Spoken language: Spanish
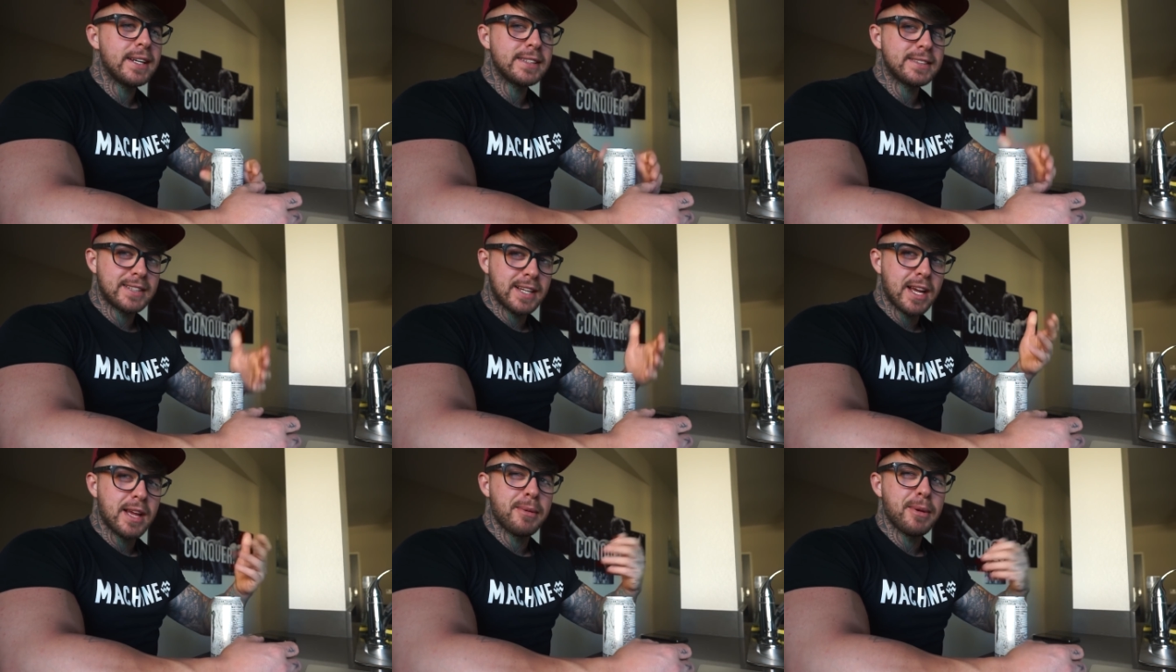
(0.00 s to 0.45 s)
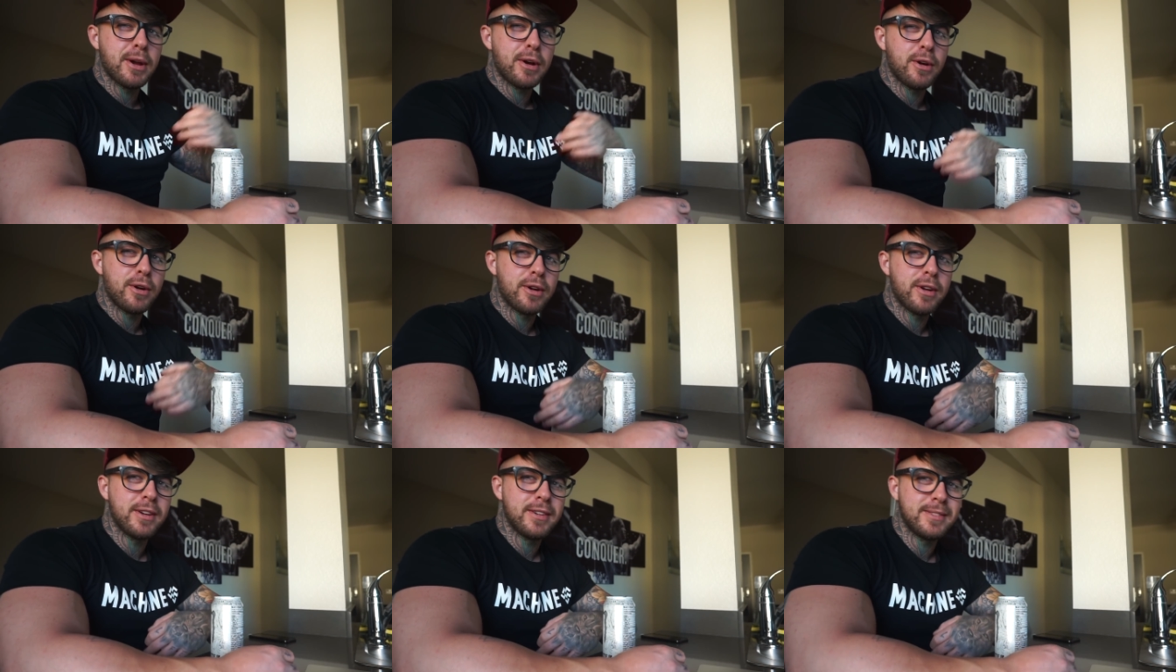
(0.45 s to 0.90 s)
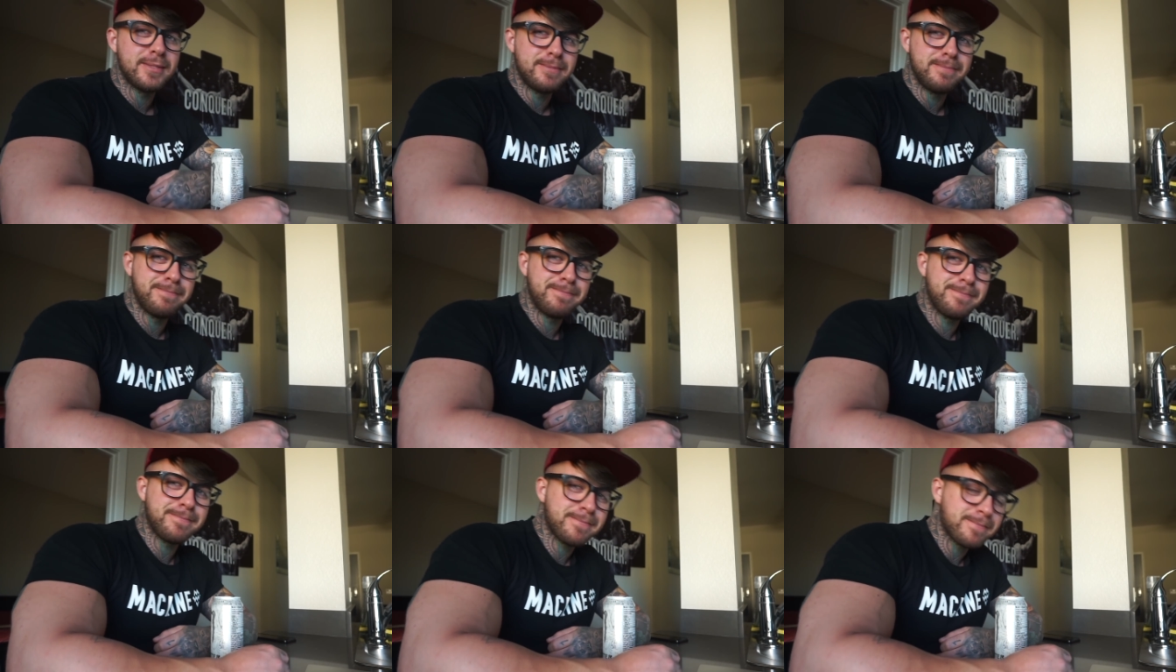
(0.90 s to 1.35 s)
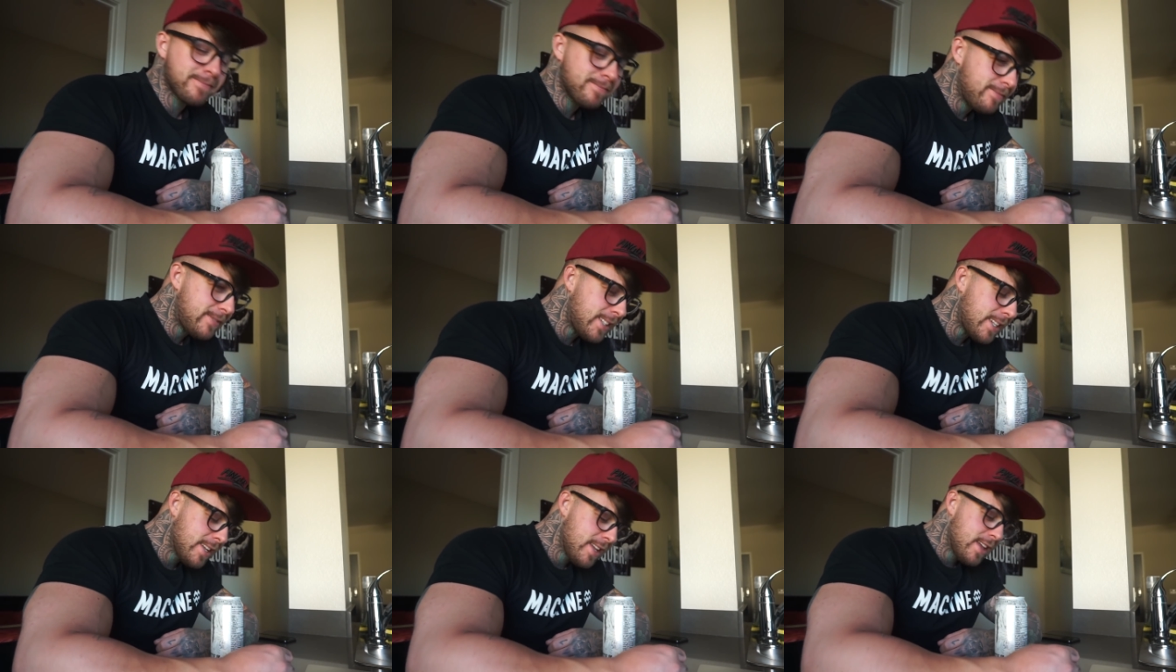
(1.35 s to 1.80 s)
sale mejor.
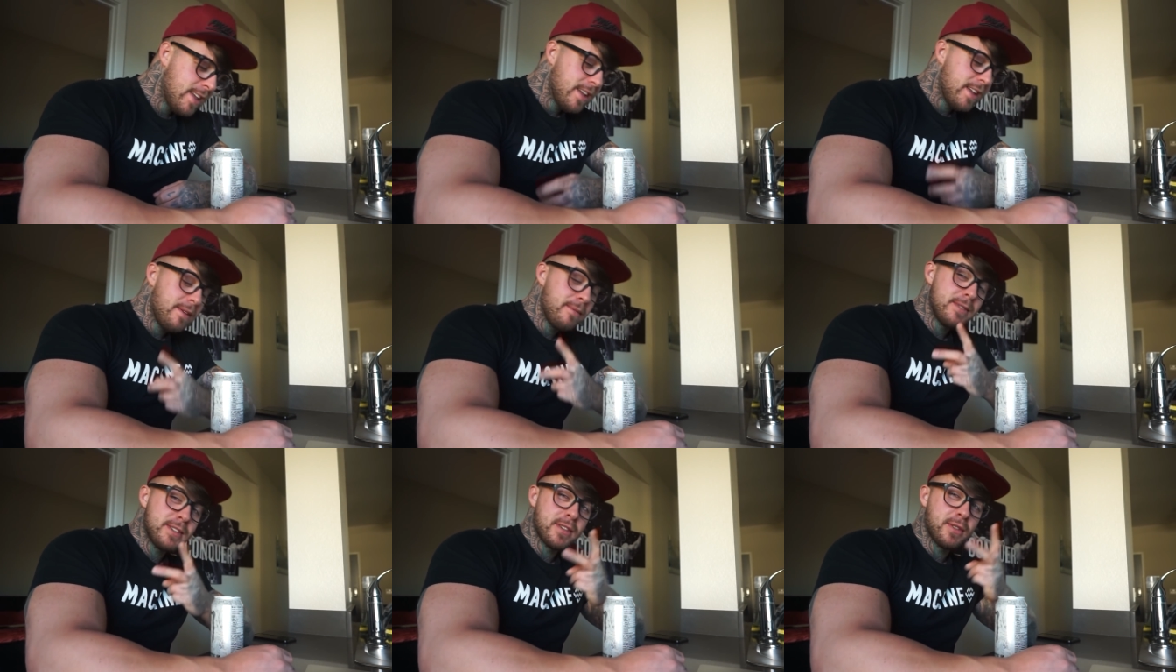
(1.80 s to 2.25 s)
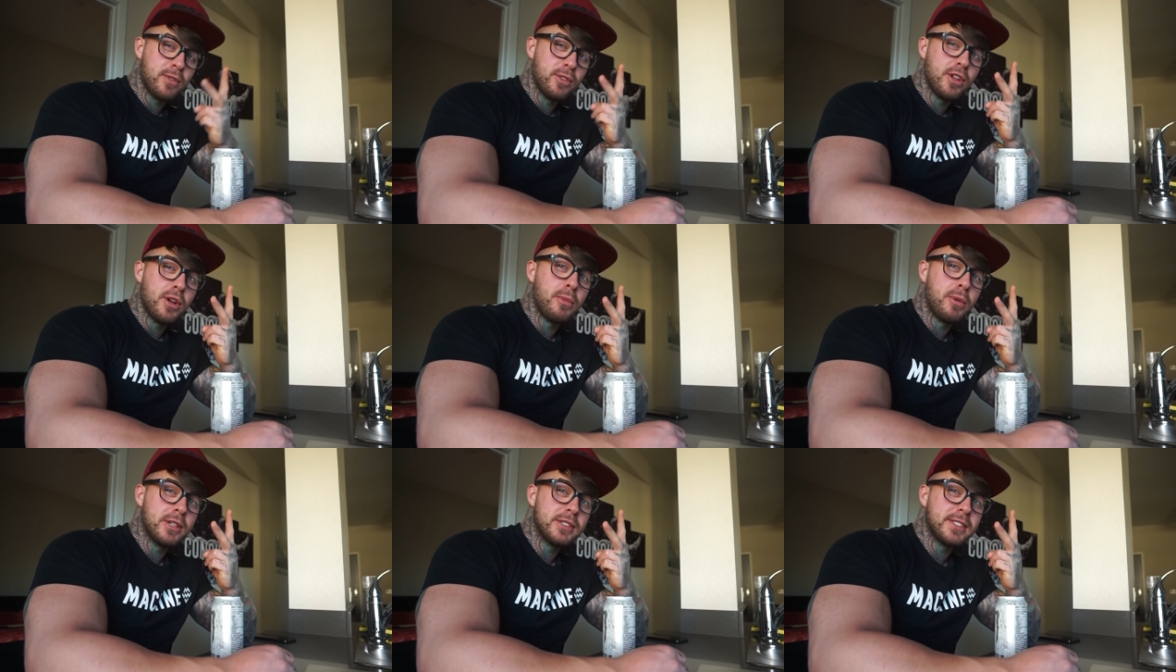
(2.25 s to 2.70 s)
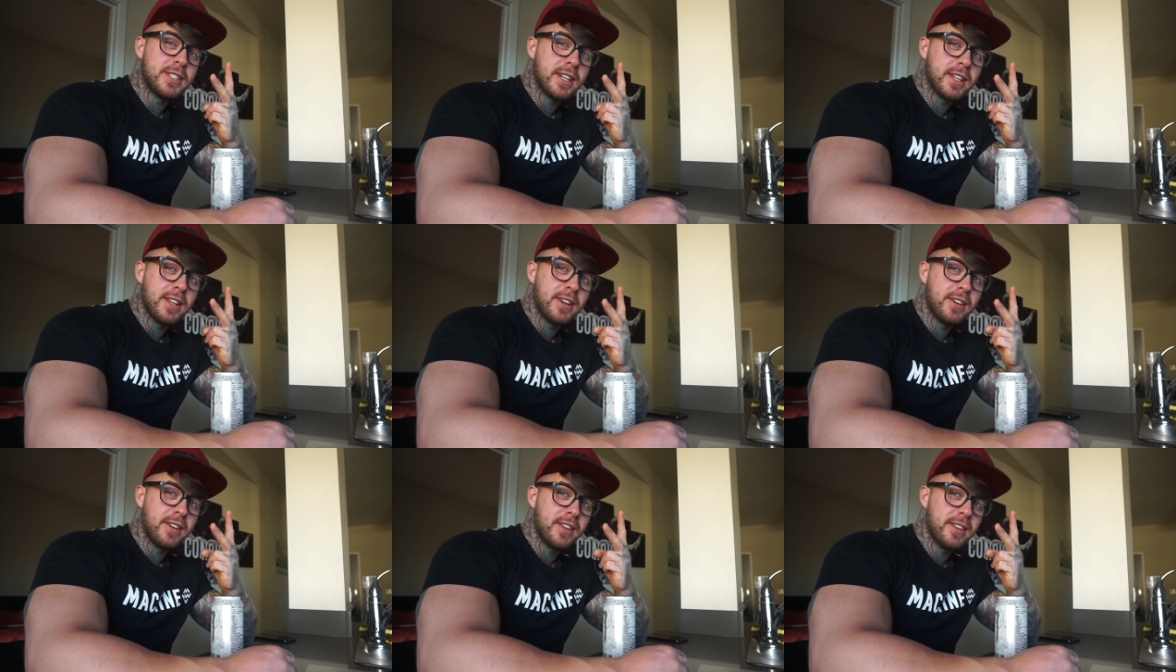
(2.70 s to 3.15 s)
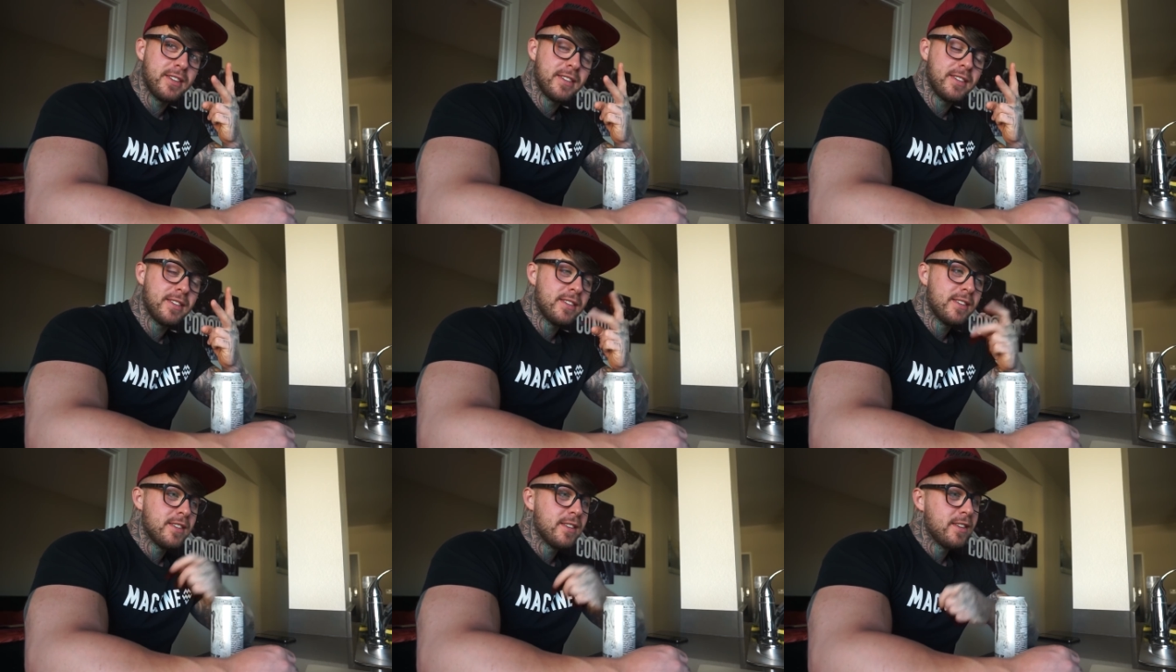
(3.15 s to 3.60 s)
Mi segundo monster de hoy.
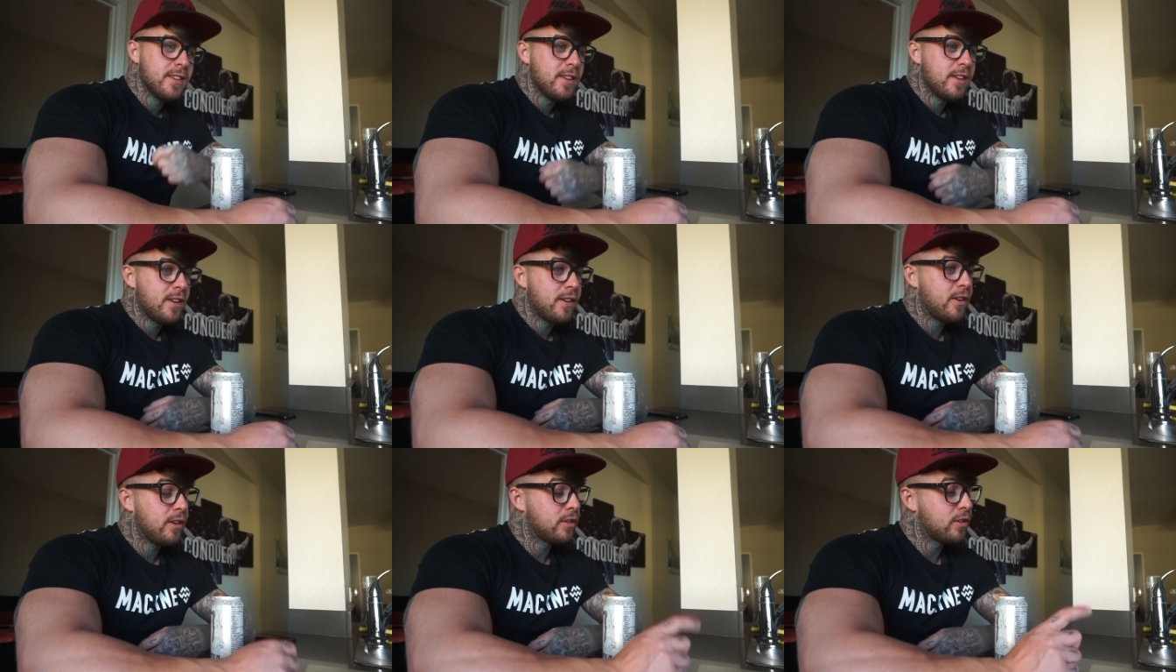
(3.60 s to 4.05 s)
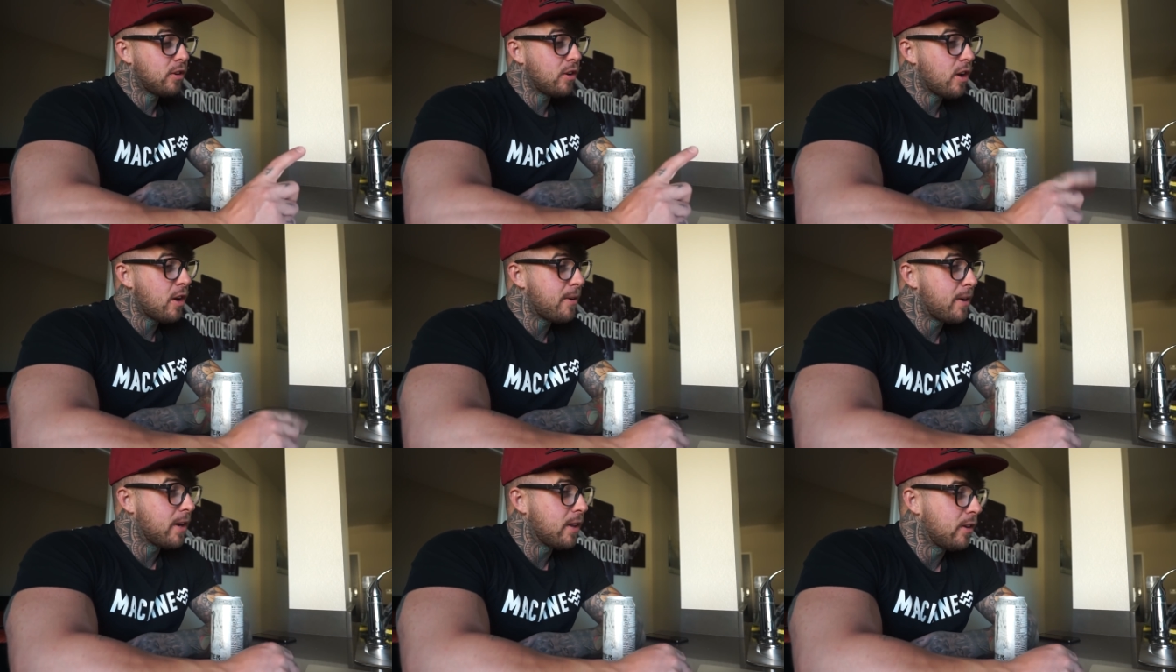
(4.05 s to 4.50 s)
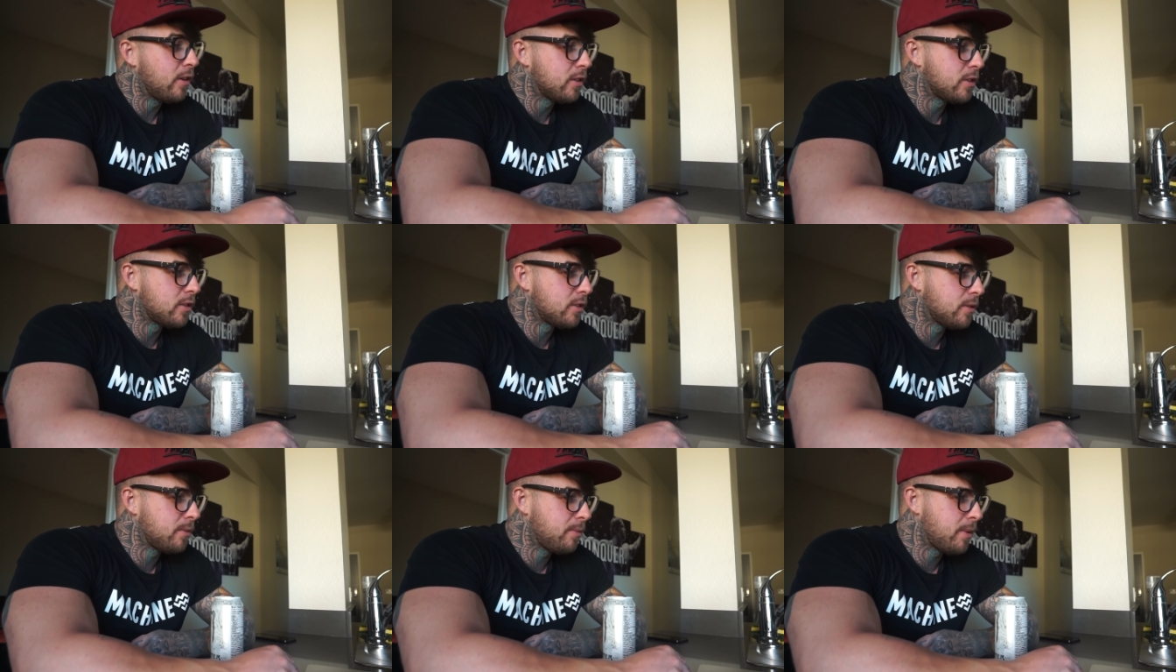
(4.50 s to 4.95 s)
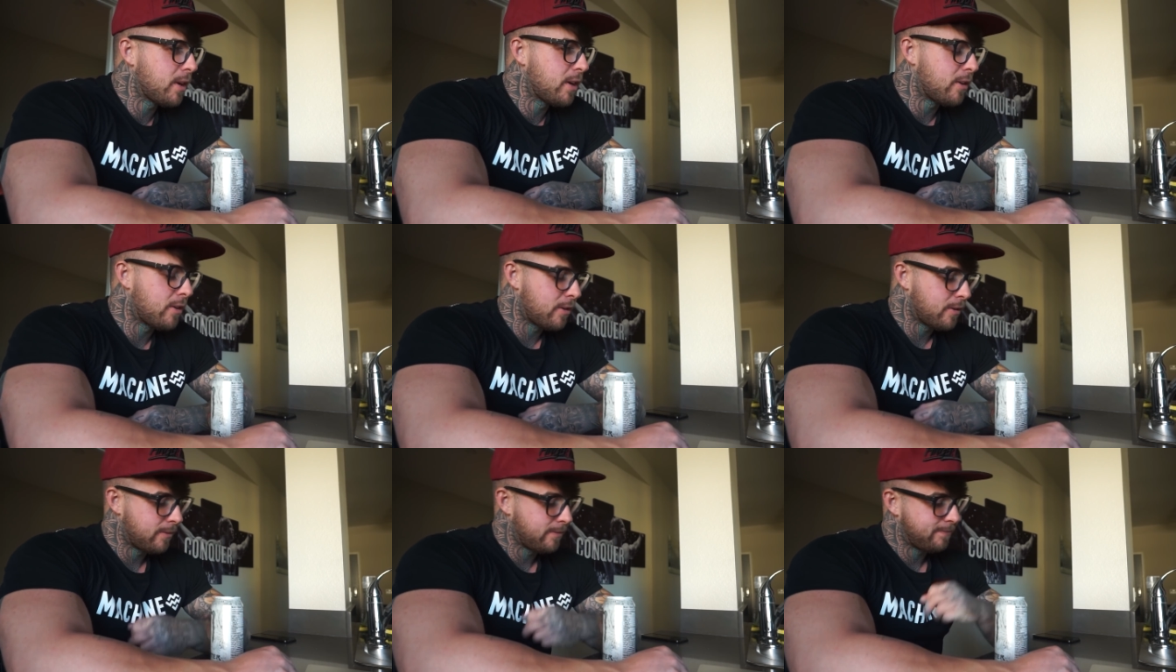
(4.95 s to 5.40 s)
No suelo beber dos,
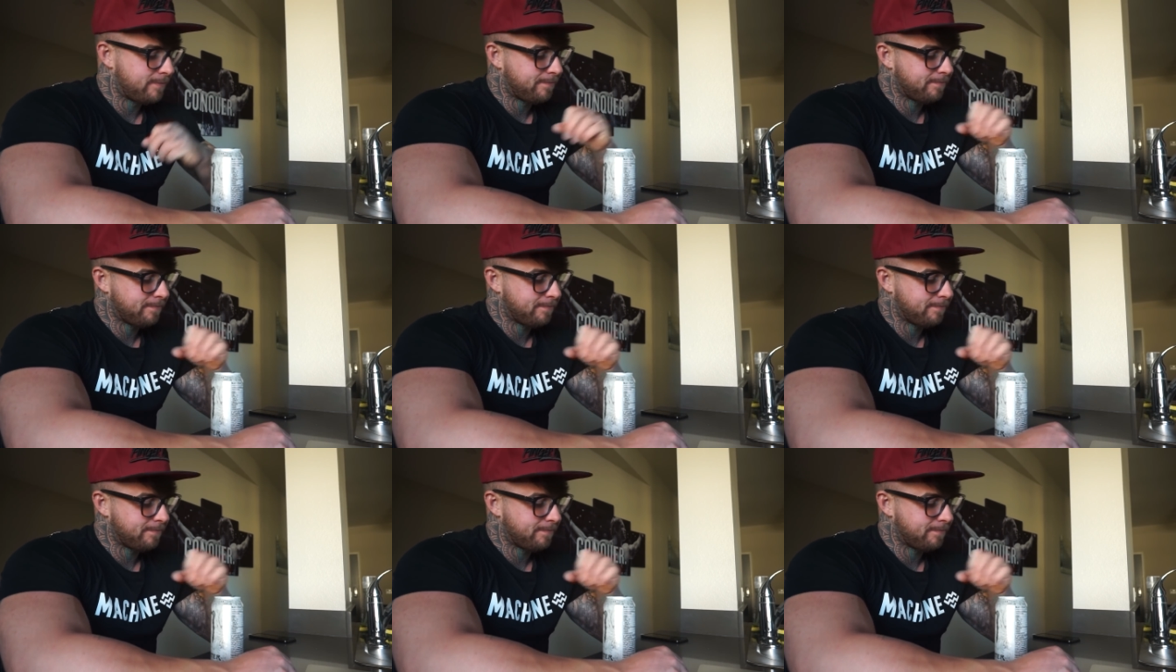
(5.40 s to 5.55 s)
pero.